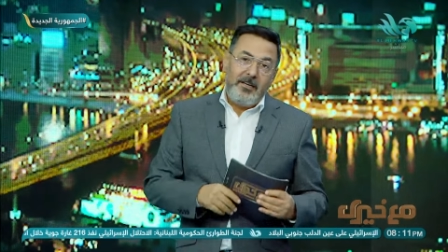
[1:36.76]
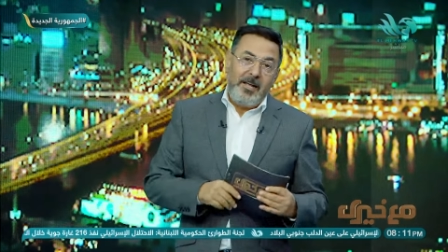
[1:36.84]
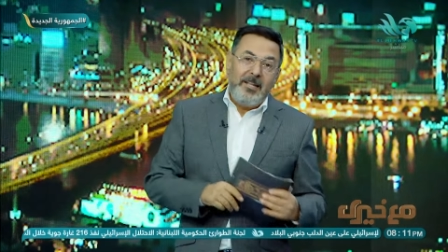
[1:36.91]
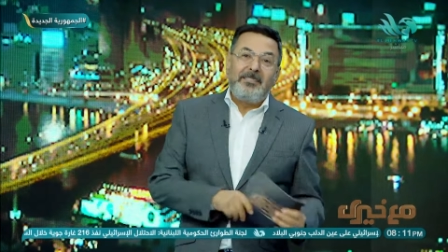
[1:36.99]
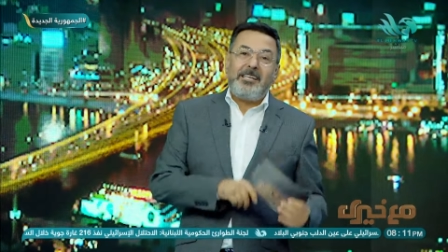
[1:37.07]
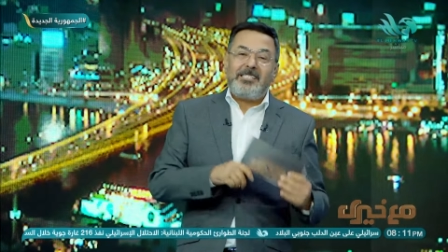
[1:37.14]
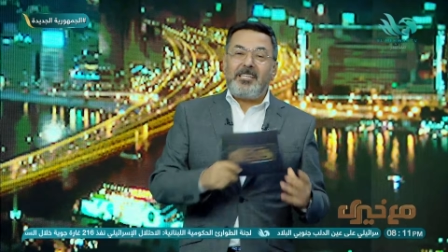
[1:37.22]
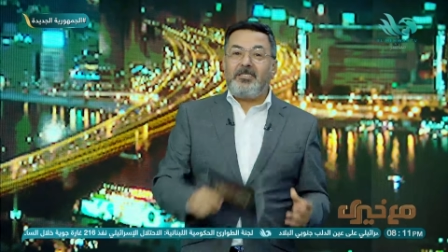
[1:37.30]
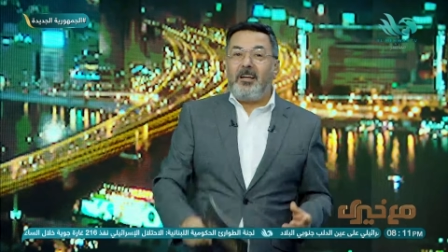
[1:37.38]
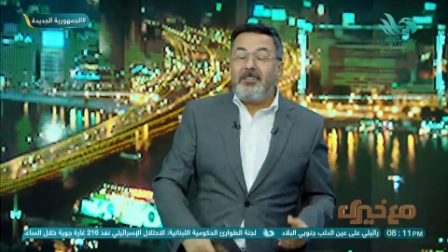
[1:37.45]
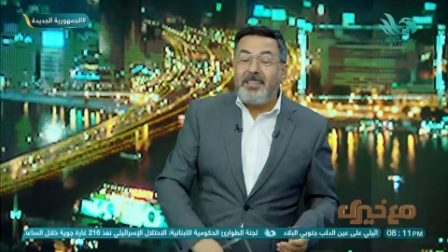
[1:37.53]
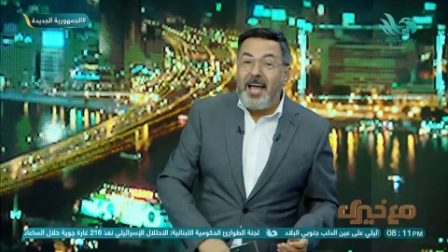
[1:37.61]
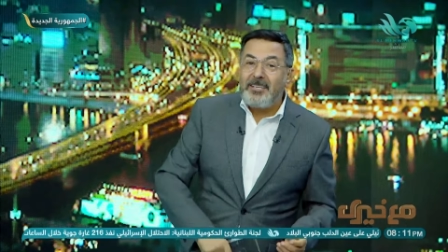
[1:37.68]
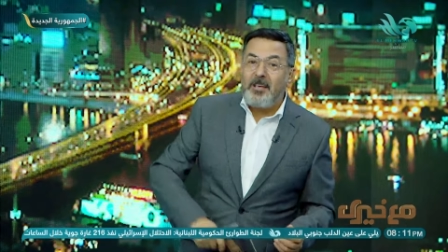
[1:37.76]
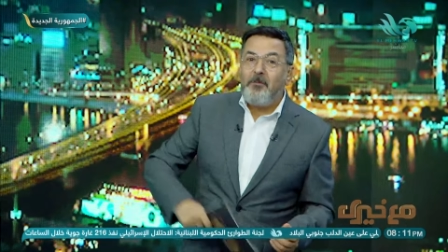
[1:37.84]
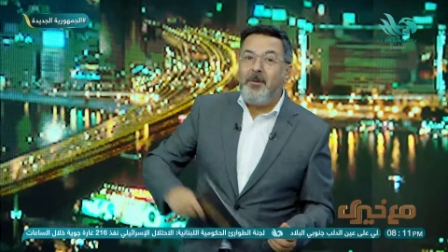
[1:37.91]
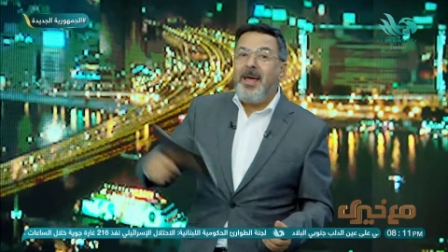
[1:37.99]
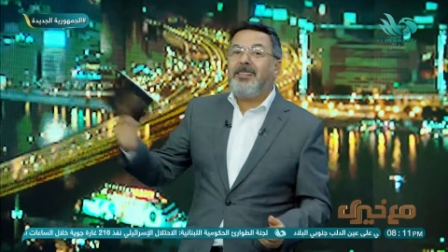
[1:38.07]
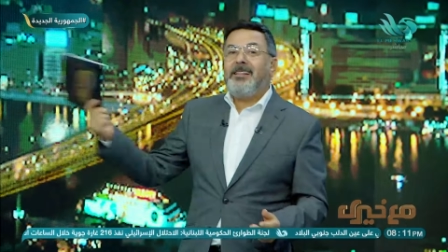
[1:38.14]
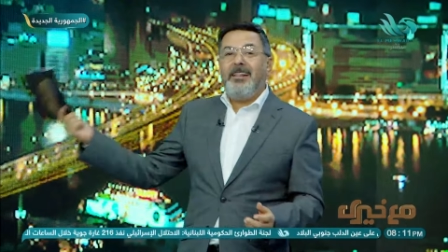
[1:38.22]
انت صدرت
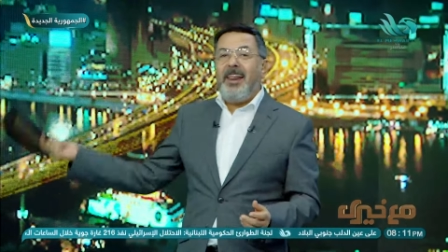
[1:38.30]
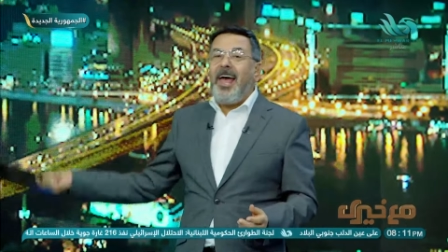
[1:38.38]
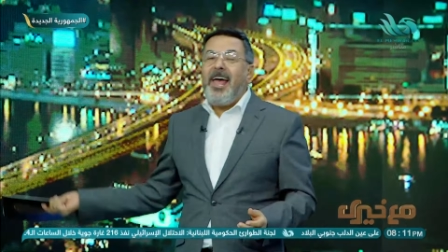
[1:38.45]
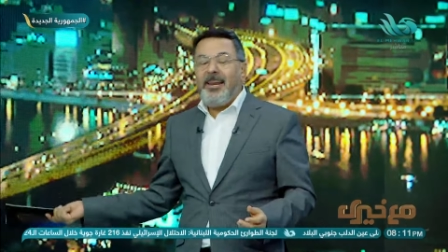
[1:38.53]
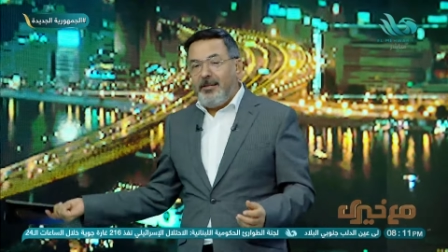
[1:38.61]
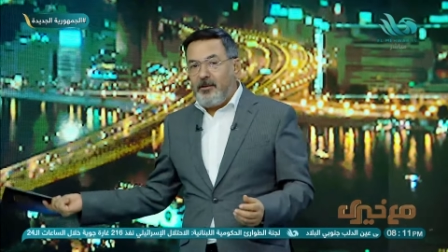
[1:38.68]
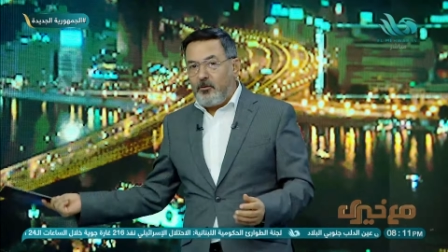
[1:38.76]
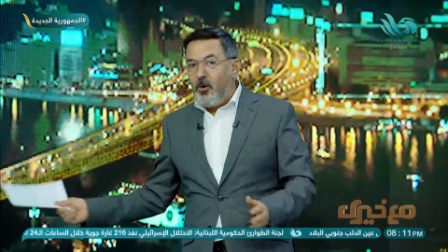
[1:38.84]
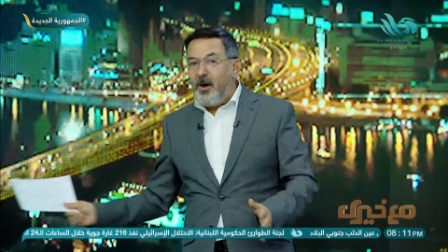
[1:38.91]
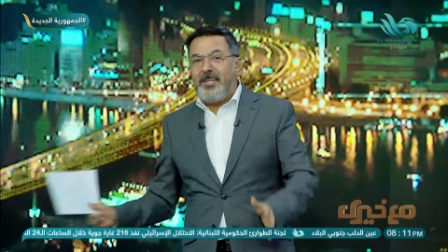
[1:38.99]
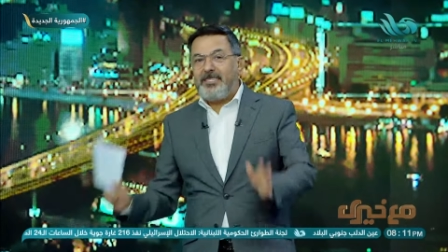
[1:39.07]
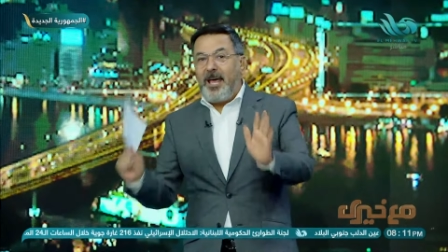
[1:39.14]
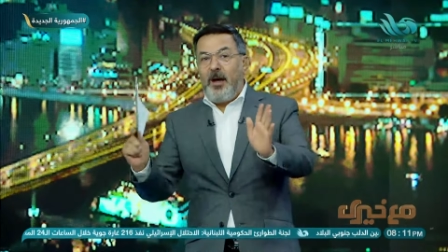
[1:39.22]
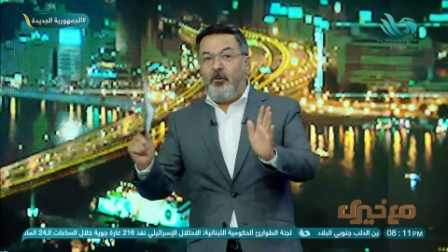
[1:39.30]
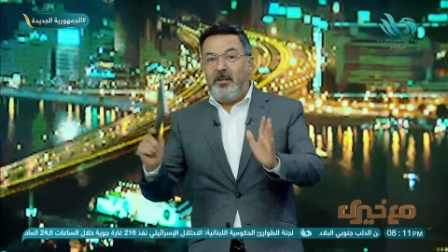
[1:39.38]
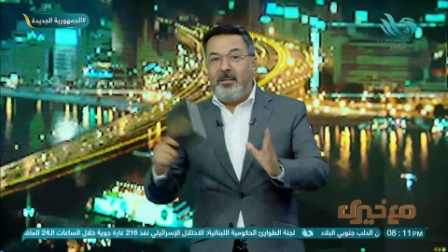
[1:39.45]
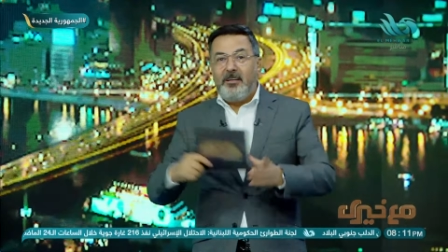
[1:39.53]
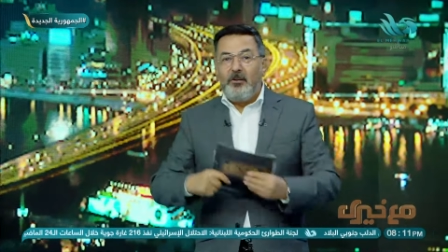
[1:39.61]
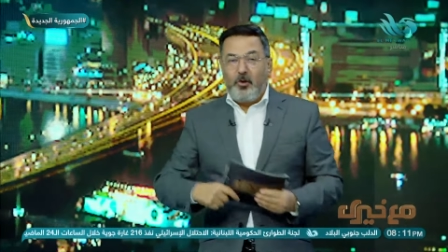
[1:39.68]
ازمات للاهلي كويس قوي